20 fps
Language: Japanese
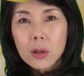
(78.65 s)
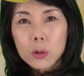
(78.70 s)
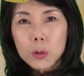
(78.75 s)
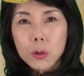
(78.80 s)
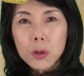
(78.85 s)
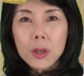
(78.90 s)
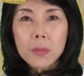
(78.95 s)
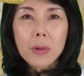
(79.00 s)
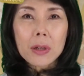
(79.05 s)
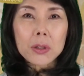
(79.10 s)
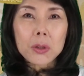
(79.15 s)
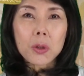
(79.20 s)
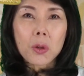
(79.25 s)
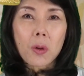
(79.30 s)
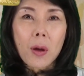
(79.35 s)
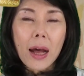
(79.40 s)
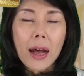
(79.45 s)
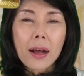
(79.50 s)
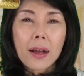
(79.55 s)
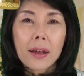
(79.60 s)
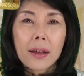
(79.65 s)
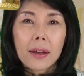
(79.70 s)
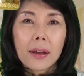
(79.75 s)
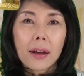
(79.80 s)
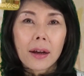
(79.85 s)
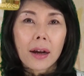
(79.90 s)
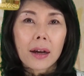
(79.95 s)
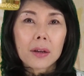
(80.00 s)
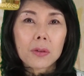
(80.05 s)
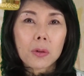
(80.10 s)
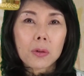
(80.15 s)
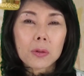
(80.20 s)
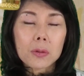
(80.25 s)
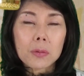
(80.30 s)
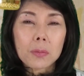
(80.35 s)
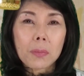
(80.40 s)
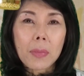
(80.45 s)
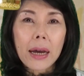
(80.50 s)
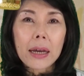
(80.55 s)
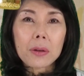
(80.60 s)
と言いますのはあ
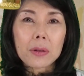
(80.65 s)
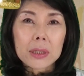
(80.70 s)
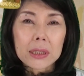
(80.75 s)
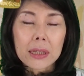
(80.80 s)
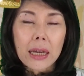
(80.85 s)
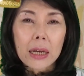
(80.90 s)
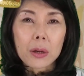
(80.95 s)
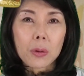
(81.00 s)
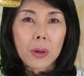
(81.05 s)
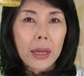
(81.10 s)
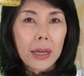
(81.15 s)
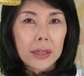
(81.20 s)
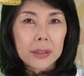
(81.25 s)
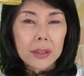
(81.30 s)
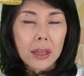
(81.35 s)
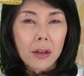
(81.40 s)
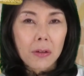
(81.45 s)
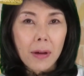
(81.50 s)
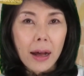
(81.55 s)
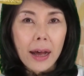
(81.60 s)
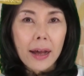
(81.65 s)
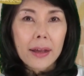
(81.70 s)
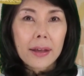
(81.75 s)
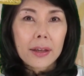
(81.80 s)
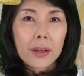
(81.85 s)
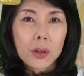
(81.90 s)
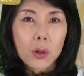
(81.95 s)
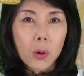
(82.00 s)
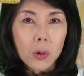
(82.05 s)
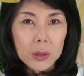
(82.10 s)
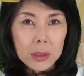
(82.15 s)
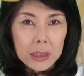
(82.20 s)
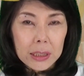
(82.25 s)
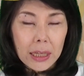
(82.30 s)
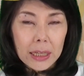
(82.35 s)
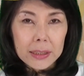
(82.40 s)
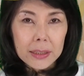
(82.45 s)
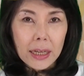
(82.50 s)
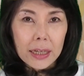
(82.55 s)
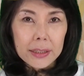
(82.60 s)
の前の時代の平成は4字
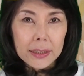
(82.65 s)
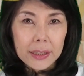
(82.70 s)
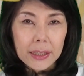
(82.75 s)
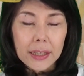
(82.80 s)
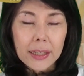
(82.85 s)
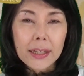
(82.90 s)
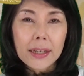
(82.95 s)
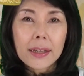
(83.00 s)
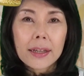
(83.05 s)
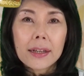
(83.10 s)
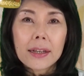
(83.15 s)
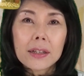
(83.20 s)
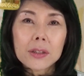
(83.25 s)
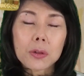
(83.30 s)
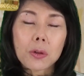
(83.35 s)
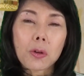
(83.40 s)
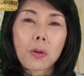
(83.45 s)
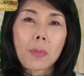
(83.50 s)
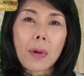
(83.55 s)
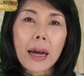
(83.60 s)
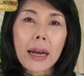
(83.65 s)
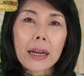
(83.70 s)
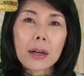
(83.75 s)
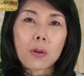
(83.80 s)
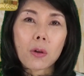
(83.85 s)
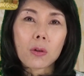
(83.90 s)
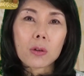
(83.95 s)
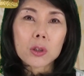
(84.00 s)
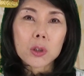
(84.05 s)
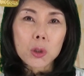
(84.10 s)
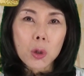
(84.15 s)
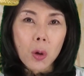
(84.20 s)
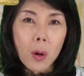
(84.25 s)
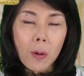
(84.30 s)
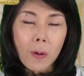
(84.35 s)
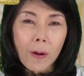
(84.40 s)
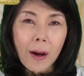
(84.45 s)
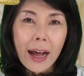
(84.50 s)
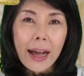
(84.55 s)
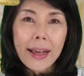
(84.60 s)
でしたしその前の昭
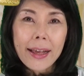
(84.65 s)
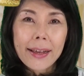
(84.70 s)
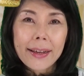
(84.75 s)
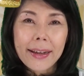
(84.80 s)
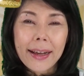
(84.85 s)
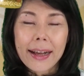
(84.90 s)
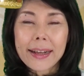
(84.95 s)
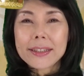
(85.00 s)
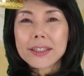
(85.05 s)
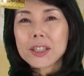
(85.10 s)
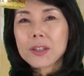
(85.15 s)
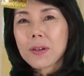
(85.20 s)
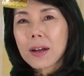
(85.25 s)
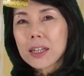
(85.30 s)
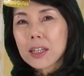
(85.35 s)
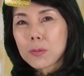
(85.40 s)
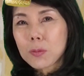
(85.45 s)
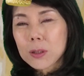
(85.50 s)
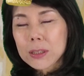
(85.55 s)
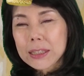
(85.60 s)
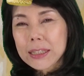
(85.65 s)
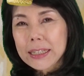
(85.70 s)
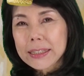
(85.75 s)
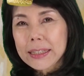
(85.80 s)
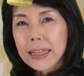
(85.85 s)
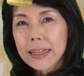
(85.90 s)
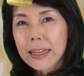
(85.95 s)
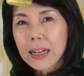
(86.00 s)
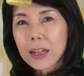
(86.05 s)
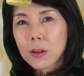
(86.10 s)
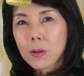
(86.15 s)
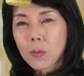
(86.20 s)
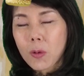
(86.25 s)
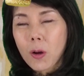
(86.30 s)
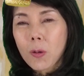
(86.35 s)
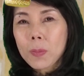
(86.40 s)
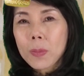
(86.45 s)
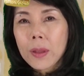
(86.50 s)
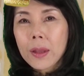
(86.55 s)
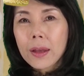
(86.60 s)
和は漢字は2文字でしたけれど
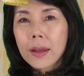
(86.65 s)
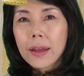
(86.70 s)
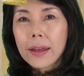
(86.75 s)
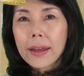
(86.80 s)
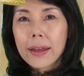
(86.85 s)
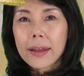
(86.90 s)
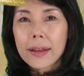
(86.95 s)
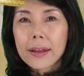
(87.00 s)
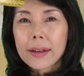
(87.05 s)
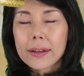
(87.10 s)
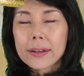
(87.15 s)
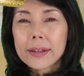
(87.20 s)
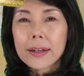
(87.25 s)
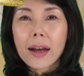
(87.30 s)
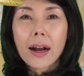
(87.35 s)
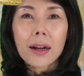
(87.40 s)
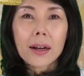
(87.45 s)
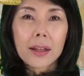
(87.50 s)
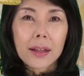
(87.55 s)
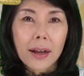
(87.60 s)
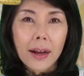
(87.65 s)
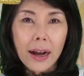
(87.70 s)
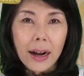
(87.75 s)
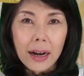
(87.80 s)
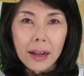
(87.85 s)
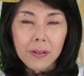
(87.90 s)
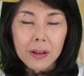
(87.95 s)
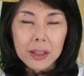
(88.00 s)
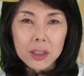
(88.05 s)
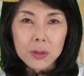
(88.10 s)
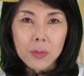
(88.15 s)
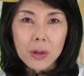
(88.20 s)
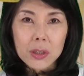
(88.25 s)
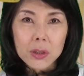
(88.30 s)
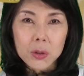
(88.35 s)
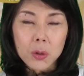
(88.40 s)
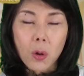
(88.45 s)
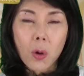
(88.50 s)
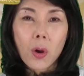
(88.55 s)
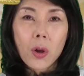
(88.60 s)
も、えー、ひらがなで表しま
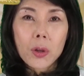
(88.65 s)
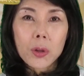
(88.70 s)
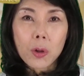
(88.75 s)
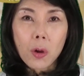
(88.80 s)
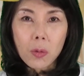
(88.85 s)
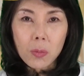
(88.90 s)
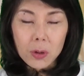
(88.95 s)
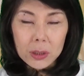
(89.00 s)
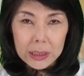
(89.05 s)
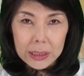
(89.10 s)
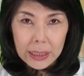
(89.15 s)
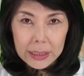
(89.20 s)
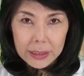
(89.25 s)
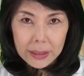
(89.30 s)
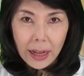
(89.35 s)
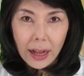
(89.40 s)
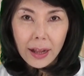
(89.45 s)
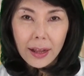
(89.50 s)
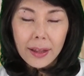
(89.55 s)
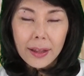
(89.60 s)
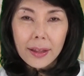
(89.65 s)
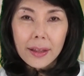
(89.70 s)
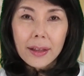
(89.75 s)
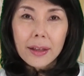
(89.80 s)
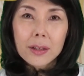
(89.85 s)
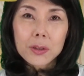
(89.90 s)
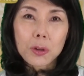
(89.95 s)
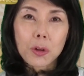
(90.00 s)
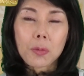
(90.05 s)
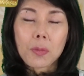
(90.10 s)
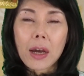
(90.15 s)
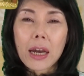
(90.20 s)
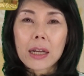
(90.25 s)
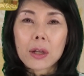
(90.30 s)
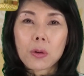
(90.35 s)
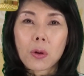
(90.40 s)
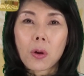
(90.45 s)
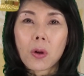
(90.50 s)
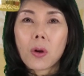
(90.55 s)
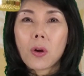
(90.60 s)
すと4文字でしたその
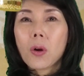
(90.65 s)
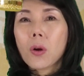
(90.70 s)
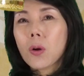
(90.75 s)
前の